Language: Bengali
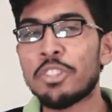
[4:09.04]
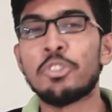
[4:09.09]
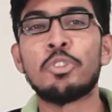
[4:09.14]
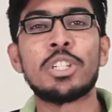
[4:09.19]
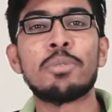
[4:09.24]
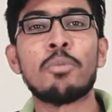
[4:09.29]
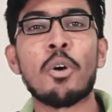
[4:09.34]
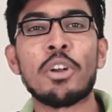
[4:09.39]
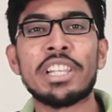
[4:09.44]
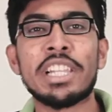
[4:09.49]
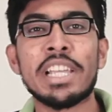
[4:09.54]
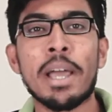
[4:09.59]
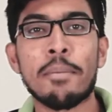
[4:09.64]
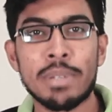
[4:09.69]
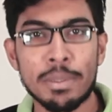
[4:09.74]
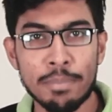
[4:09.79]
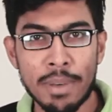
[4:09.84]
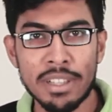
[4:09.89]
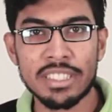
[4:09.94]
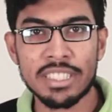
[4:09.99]
দুটি মডেলই আপনি
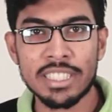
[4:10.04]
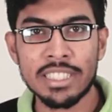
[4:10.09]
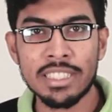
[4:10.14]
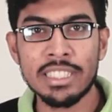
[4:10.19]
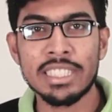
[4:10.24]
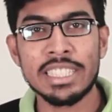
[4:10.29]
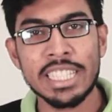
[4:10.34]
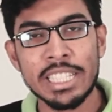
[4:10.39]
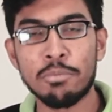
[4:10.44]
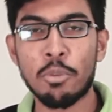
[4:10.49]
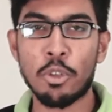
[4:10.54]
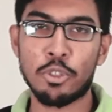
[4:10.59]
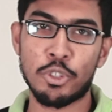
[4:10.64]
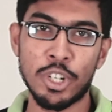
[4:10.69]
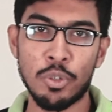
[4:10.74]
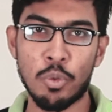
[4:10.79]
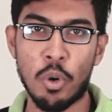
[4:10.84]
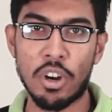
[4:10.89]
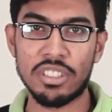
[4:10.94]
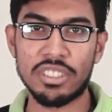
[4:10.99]
পাচ্ছেন তিন
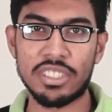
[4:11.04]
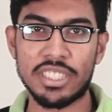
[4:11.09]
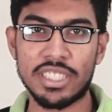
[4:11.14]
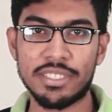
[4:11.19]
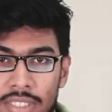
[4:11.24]
বছরের ওয়ারেন্টি